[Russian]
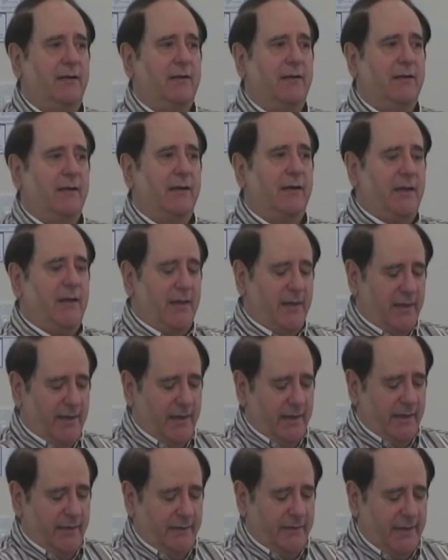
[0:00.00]
«все
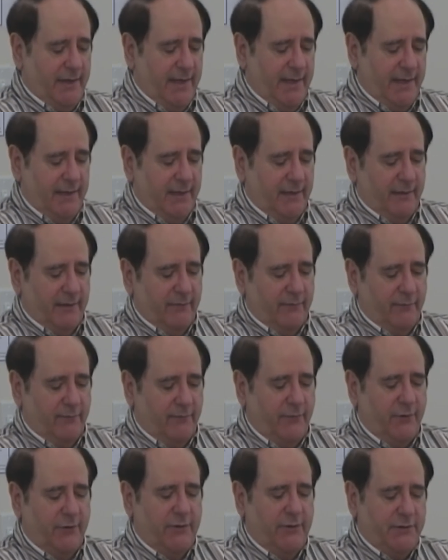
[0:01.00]
согрешили»,
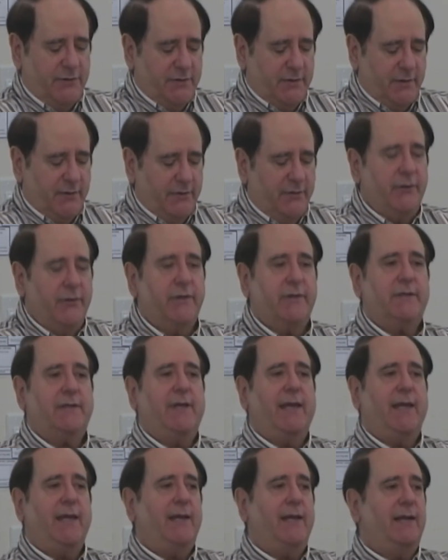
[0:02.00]
то это
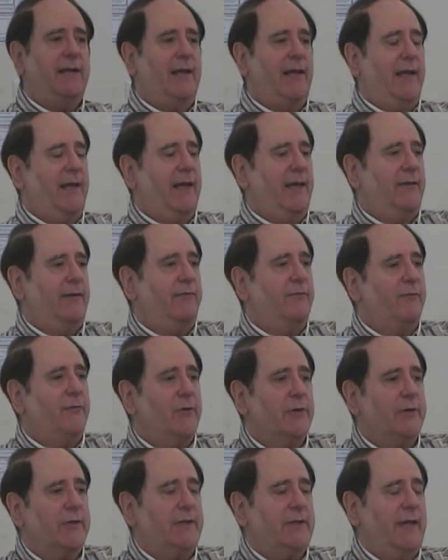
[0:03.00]
означает, что
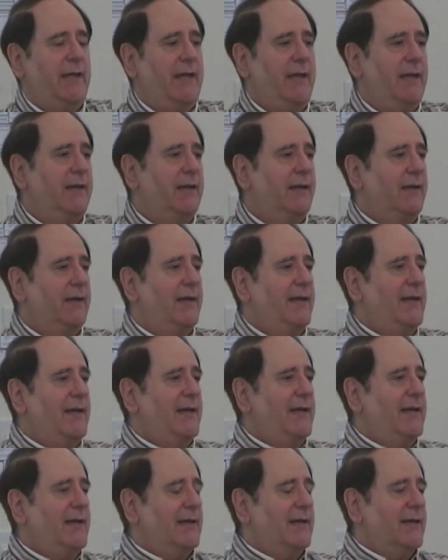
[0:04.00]
13 и
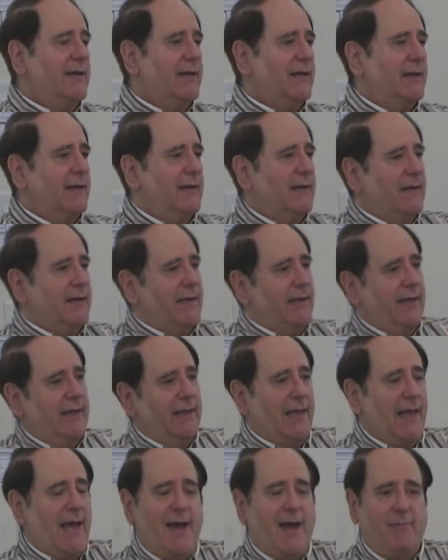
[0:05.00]
14
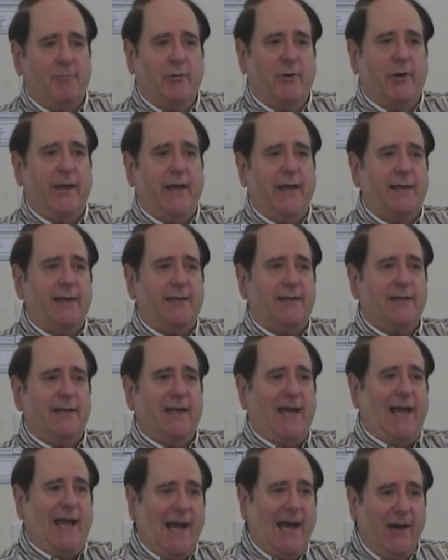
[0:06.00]
стихи служат